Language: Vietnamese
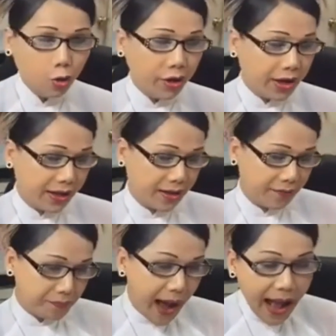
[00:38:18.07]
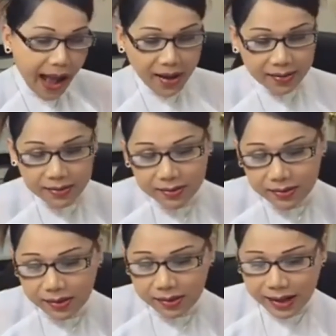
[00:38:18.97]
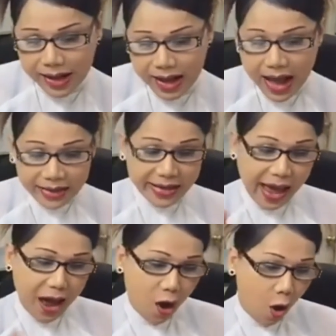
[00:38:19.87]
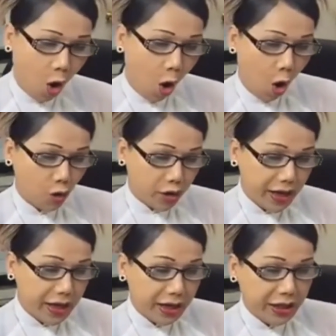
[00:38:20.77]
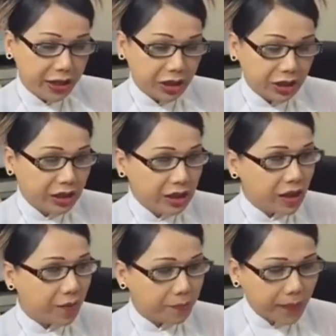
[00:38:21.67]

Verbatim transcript: quyền bán nước và hồ đi trước